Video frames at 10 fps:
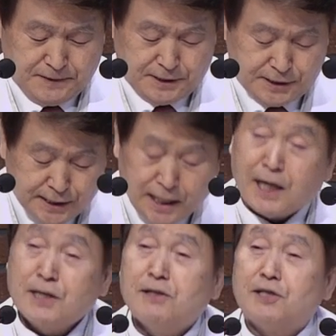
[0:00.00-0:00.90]

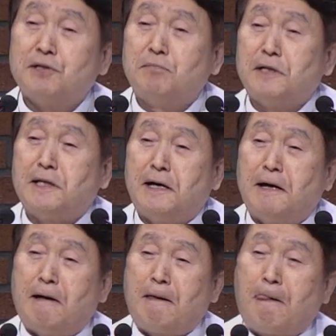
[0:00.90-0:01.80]
지나가는 것입니다.
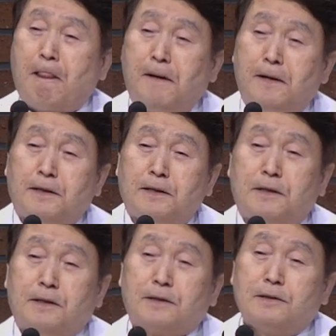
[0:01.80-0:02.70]

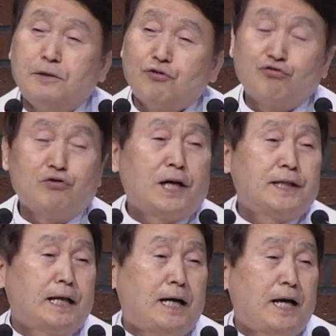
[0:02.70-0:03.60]
그
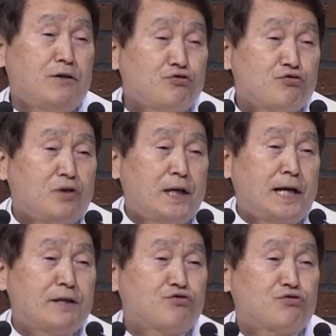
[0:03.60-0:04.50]
순간, 한순간,
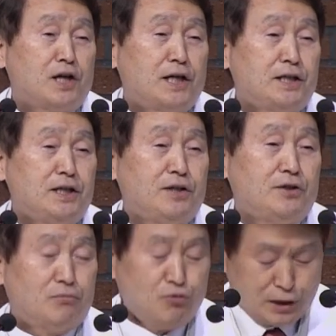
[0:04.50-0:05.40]
한순간이
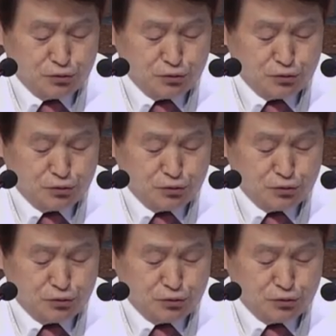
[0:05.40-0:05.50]
너무나